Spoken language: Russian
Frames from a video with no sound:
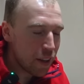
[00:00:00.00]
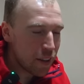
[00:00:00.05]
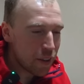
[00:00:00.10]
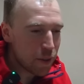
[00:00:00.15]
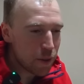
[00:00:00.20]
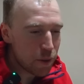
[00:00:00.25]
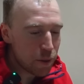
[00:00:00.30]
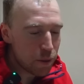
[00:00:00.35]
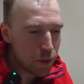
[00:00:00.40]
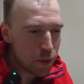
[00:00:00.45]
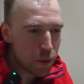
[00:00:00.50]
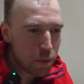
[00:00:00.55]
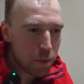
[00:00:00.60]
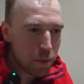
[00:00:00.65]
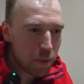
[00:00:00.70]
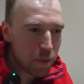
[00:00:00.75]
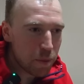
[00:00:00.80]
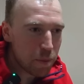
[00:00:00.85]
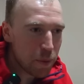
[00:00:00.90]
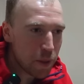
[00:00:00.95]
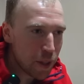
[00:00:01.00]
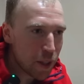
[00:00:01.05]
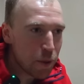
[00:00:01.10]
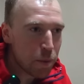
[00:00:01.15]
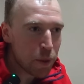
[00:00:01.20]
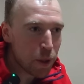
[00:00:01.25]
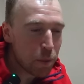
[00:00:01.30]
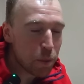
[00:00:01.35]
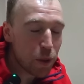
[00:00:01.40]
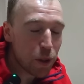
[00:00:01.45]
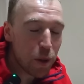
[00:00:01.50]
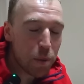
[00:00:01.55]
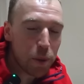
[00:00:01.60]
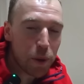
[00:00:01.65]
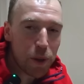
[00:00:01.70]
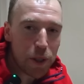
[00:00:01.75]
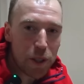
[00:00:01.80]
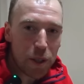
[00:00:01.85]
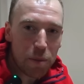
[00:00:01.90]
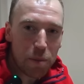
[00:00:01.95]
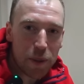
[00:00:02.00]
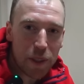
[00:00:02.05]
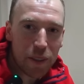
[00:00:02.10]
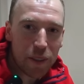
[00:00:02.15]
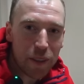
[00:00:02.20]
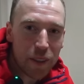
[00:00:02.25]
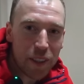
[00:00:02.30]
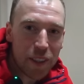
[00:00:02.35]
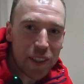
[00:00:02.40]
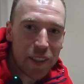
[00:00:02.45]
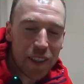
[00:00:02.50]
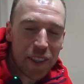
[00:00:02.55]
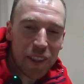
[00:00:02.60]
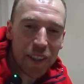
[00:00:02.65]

Вот. Поэтому намного проще психологически.